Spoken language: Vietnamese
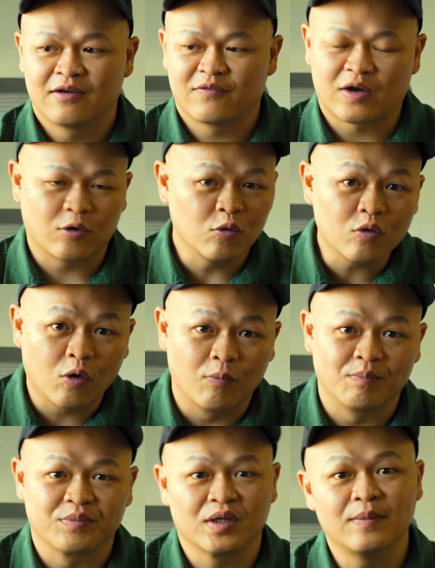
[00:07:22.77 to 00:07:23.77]
và cuối
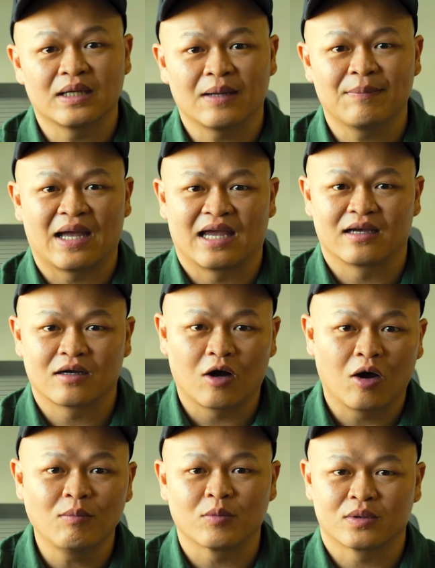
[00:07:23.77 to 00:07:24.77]
cùng nếu mà các bạn
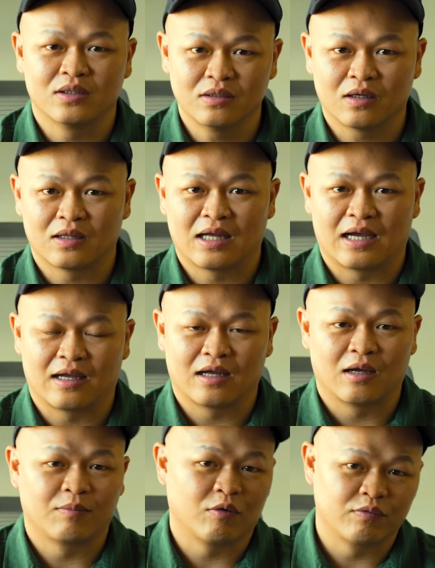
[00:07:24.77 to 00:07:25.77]
có một thứ gọi
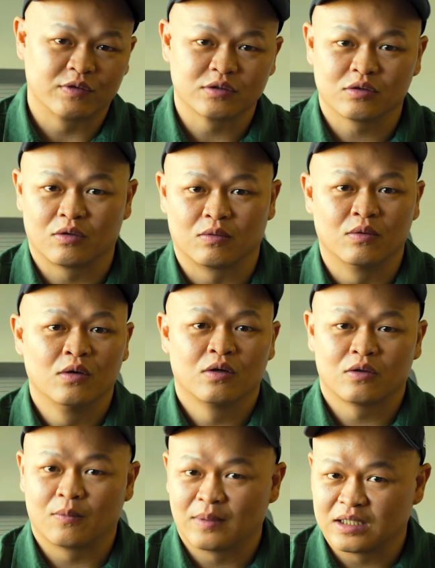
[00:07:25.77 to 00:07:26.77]
là uh, provincial
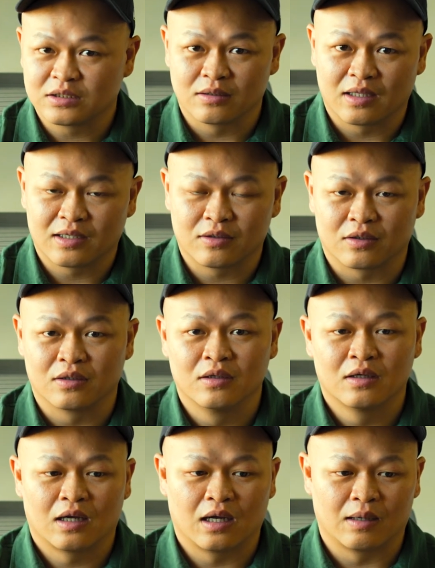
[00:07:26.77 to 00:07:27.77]
nomination letter
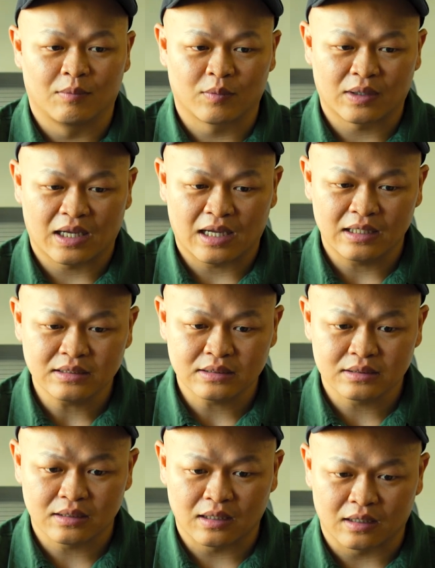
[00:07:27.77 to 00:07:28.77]
à, một cái
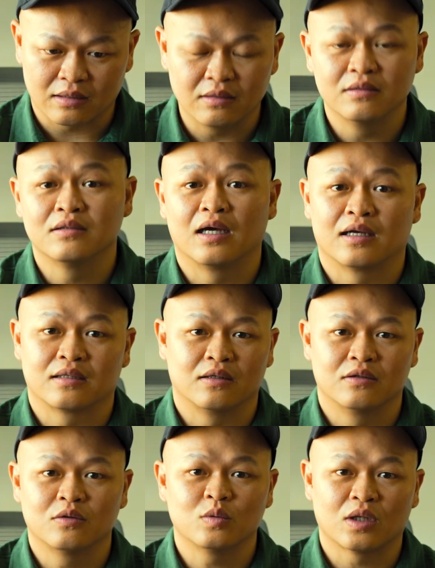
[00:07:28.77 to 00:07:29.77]
à, thư đề
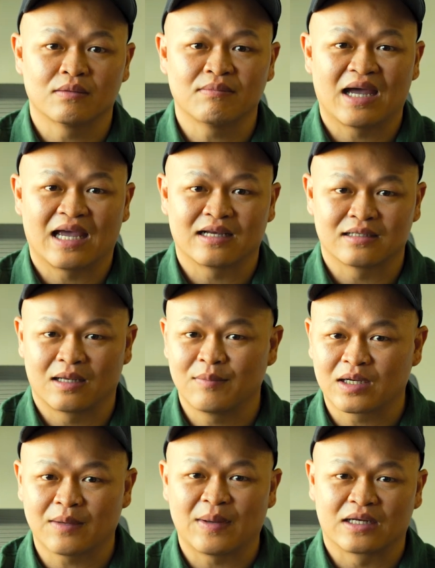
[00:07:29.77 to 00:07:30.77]
cử của tỉnh bang để
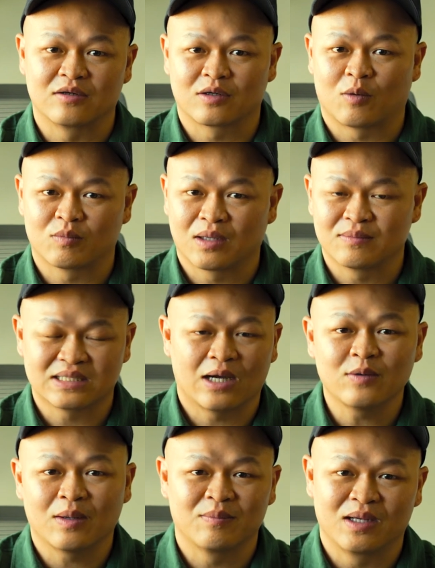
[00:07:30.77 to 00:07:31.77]
mà các bạn được cộng thêm
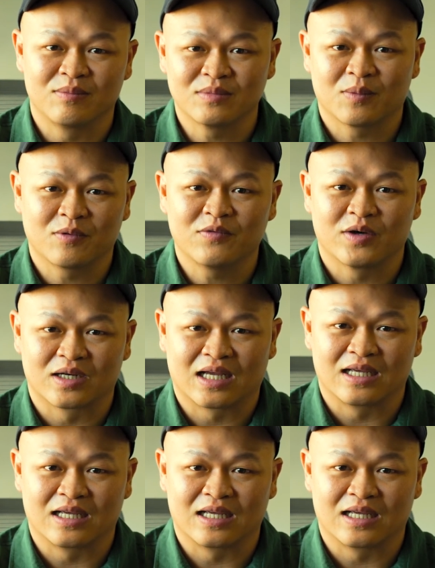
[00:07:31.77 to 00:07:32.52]
600 điểm trong cái phần